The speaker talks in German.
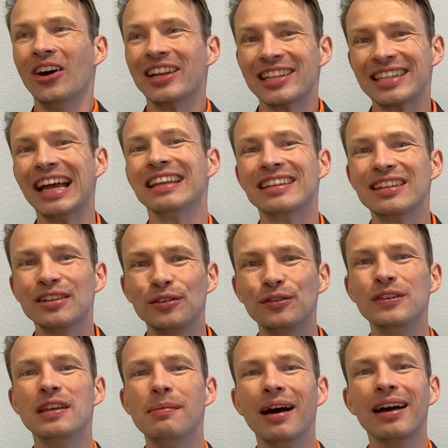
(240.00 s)
und es hat diese
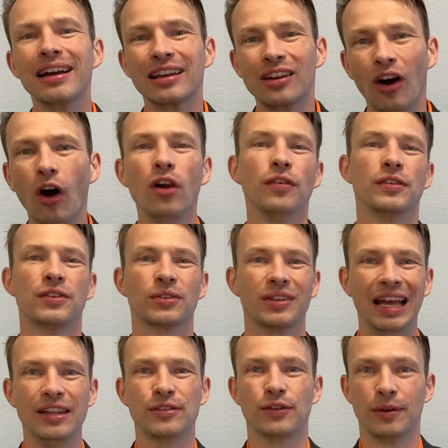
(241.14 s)
Firma geholfen zu
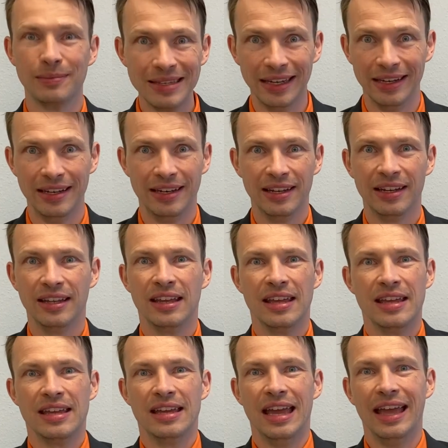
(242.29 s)
transformieren.
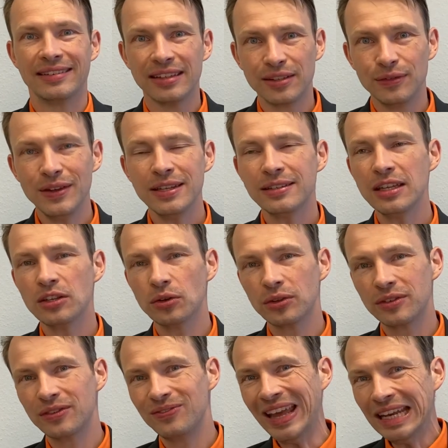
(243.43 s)
Es ist wichtig
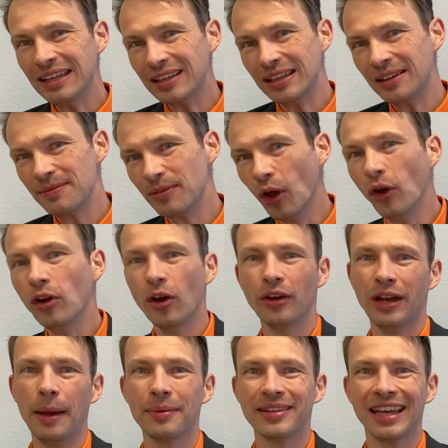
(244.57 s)
und wenn ich neue
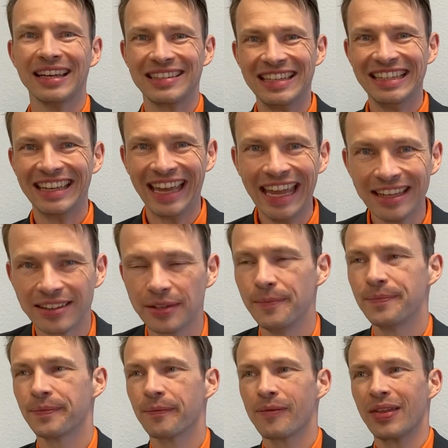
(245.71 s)
Leute habe, sage ich denen direkt,
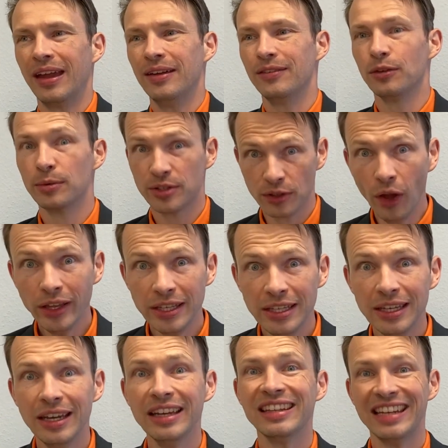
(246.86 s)
du bist neu
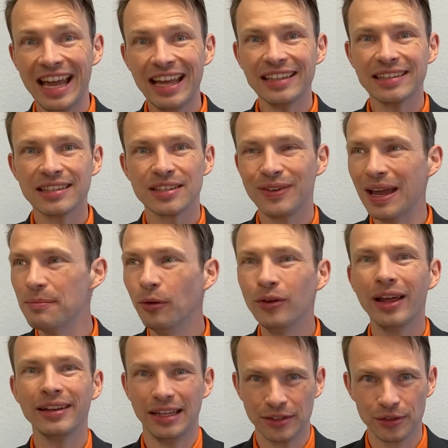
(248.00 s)
hier, in den ersten zwei
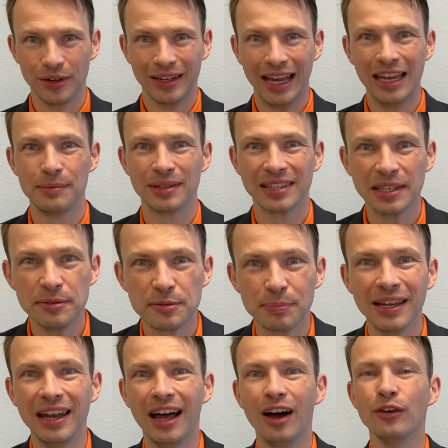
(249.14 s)
Monaten hast du noch keine
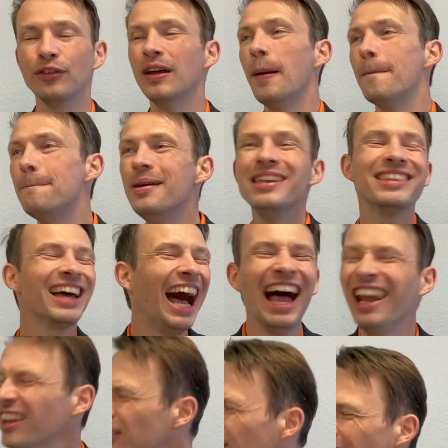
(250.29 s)
Betriebsbrille auf, bitte
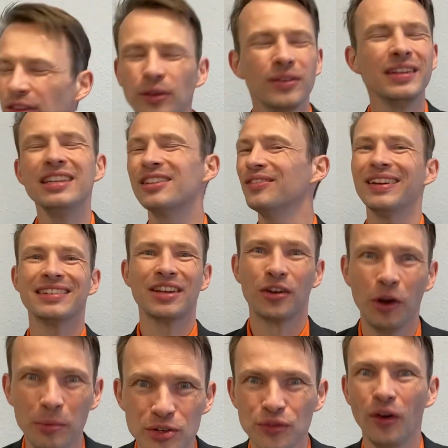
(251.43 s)
alles, was du siehst, was dir
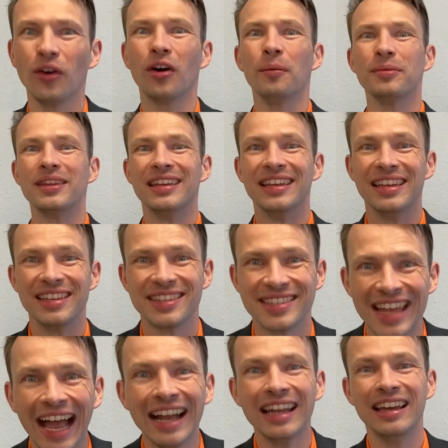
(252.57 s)
komisch vorkommt,
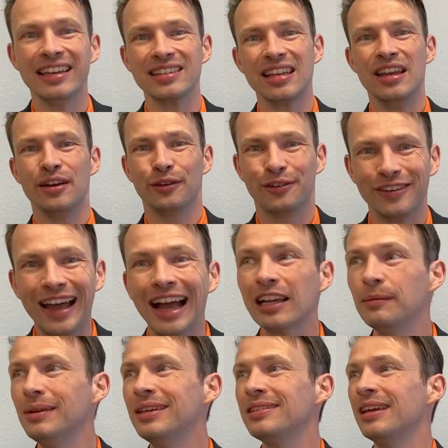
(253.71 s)
sage es,
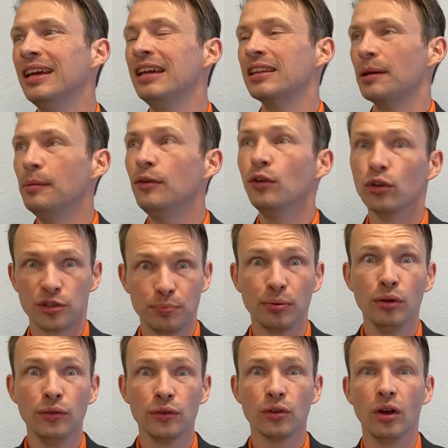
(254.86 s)
frage mich, damit wir uns
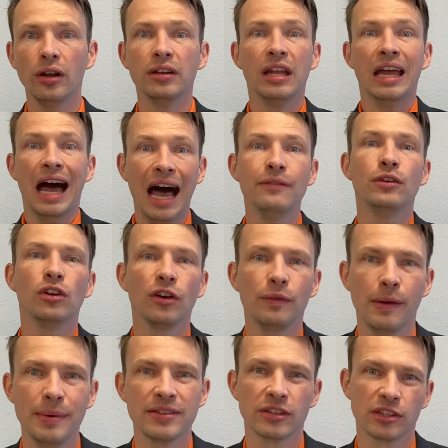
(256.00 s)
prüfen können, haben wir noch
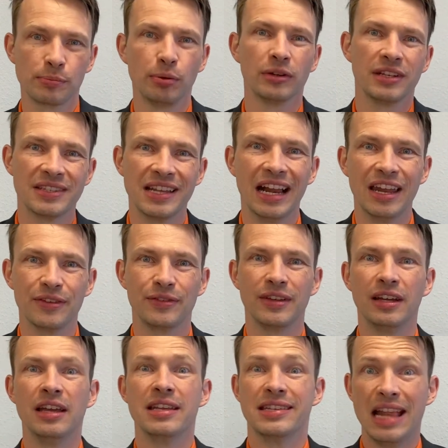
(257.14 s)
Verbesserungspotenzial, das
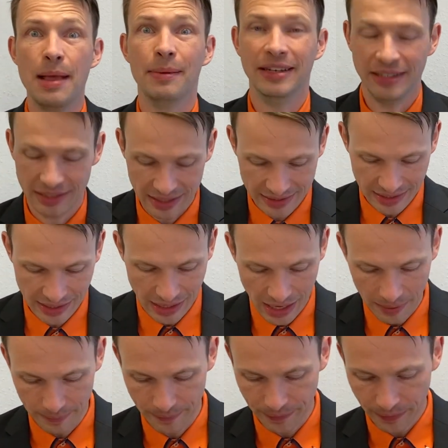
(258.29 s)
wir selber nicht gesehen
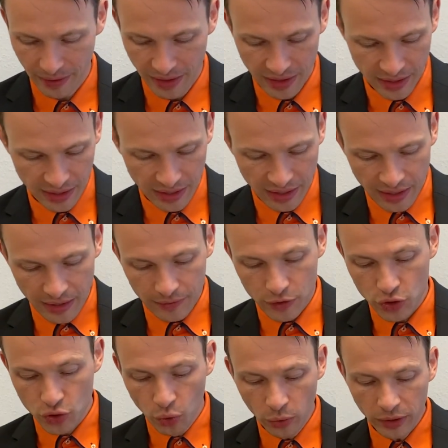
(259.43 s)
haben.
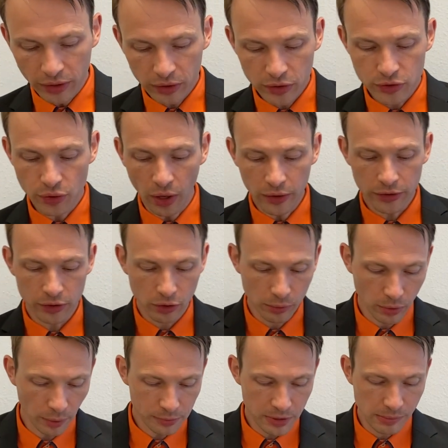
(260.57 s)
Wir schonen Ressourcen und
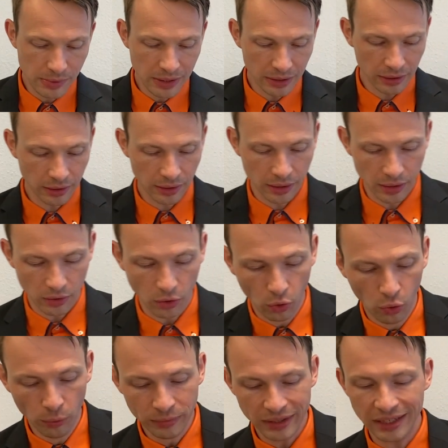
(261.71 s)
optimieren,
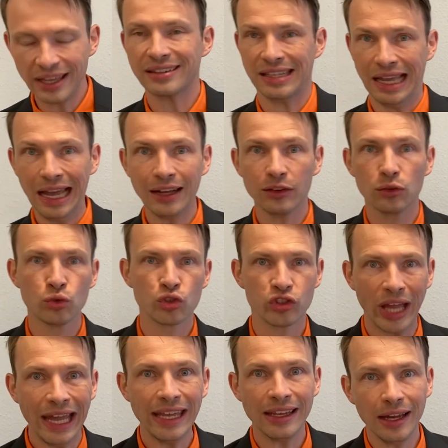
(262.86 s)
um den Ertrag zu
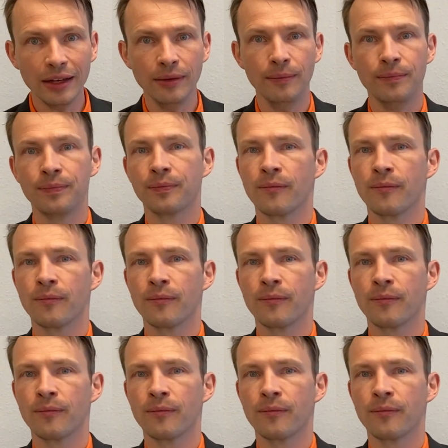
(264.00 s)
steigern.